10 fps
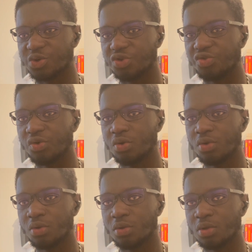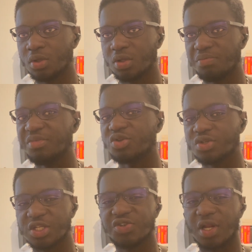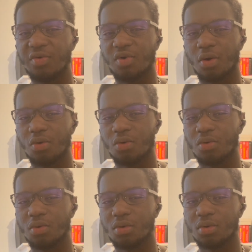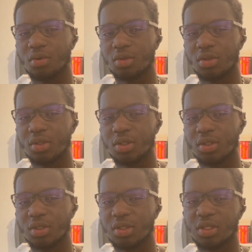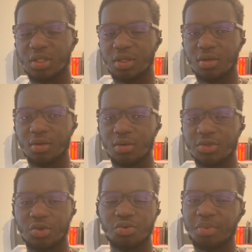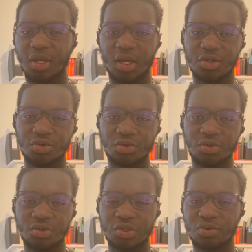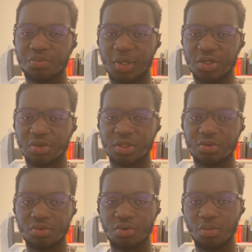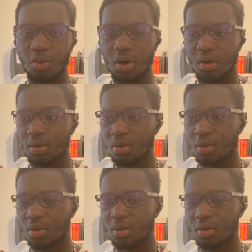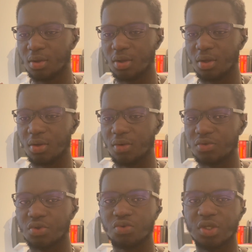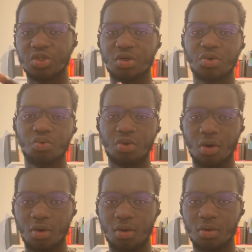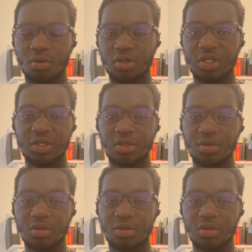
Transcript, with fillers: que je veux, mais je sais que je vais l'avoir, en gros. Et euh, j'écoute pas les rageux, j'écoute pas les gens qui doutent de moi. Euh, ce sont des gens qui ont tort. Et